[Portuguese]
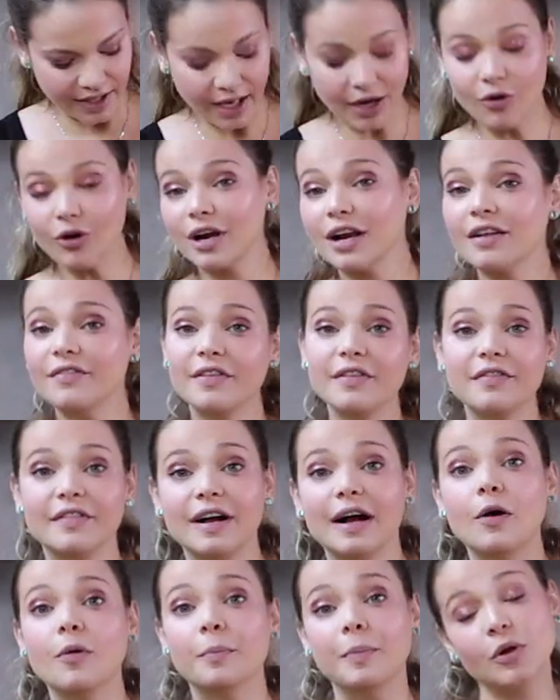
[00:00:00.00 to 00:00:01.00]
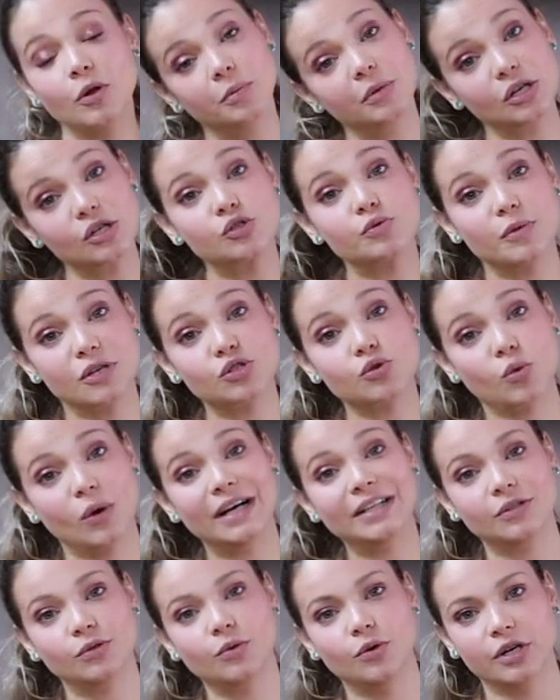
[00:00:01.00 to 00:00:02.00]
E agora ela vai ficar pelo menos umas
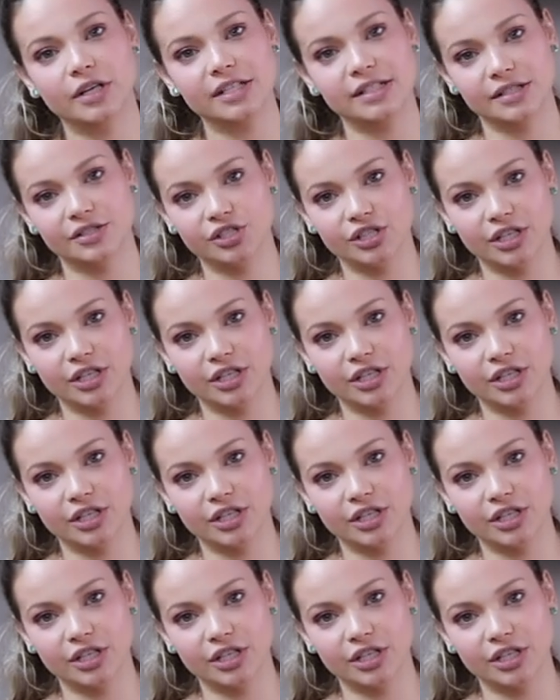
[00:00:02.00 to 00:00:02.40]
4 horas na